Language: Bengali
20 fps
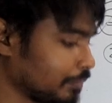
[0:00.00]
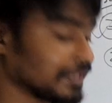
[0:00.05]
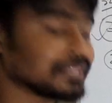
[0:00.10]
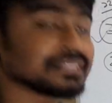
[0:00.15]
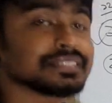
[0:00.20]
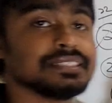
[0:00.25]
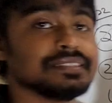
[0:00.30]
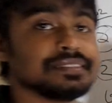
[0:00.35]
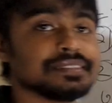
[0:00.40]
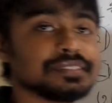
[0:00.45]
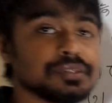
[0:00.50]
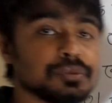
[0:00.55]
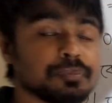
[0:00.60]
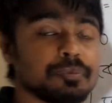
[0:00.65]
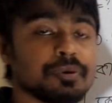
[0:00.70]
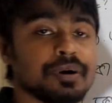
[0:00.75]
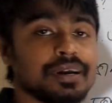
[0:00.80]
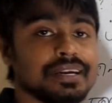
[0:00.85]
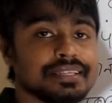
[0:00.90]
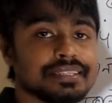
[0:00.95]
পাচ্ছি জিরো
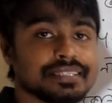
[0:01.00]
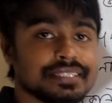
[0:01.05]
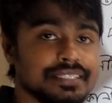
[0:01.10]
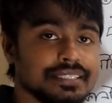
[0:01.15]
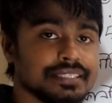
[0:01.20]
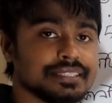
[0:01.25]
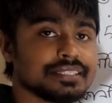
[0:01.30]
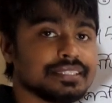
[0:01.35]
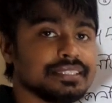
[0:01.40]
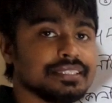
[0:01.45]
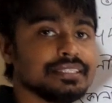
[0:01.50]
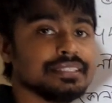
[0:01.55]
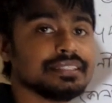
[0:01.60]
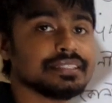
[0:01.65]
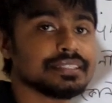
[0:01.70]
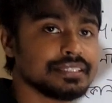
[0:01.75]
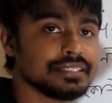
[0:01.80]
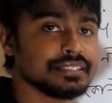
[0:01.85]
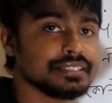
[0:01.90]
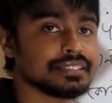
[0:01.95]
পয়েন্ট থ্রি থ্রি
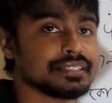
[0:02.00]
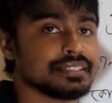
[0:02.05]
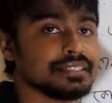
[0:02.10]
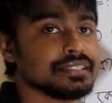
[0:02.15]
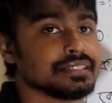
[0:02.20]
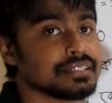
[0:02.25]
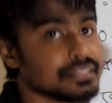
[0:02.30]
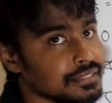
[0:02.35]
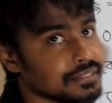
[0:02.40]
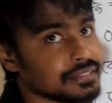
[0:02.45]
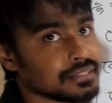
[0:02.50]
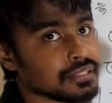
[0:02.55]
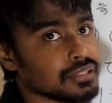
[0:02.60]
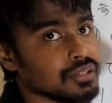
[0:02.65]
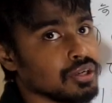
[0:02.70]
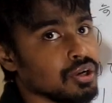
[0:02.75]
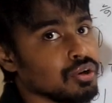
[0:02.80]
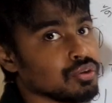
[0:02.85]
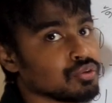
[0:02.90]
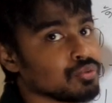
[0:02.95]
থ্রি থ্রি থ্রি থ্রি
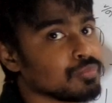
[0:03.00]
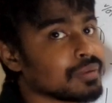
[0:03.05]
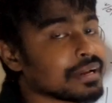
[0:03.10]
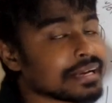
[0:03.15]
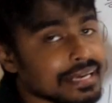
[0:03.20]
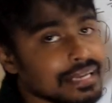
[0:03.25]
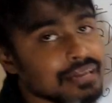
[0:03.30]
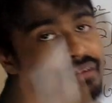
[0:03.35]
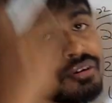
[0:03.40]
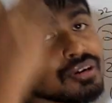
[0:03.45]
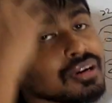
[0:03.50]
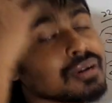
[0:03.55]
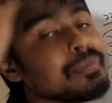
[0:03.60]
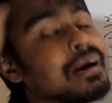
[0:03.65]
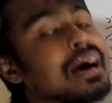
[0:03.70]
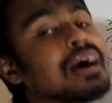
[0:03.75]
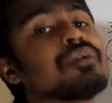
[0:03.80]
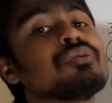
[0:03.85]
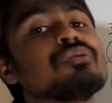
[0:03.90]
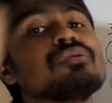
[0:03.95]
তোমরা ক্যালকুলেটার
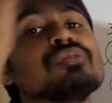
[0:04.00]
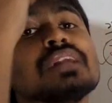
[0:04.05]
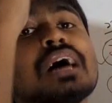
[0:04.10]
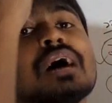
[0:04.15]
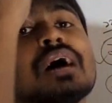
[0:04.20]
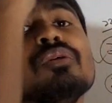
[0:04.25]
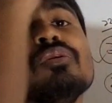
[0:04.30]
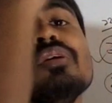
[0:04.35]
ভাগগুলো দাও